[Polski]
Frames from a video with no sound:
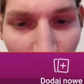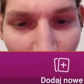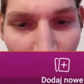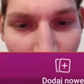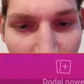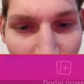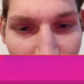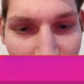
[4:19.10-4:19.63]

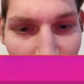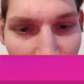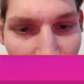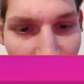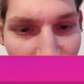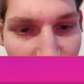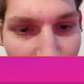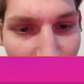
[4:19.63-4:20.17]
Czy w tą
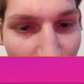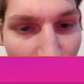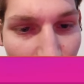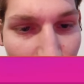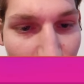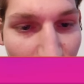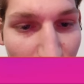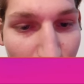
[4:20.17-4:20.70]
zimę
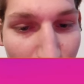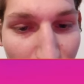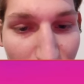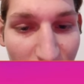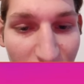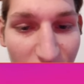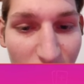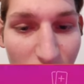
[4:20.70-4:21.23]
ulepiłem
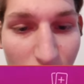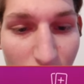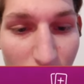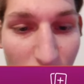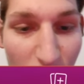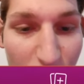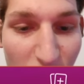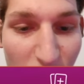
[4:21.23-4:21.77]
bawana? No
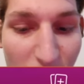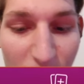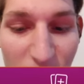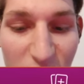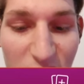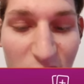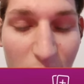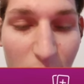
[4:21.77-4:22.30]
ulepiłem,
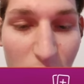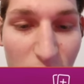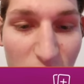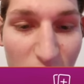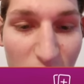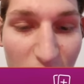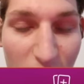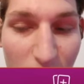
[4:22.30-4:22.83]
będzie z tego
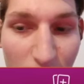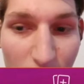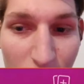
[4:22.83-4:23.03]
odcinek.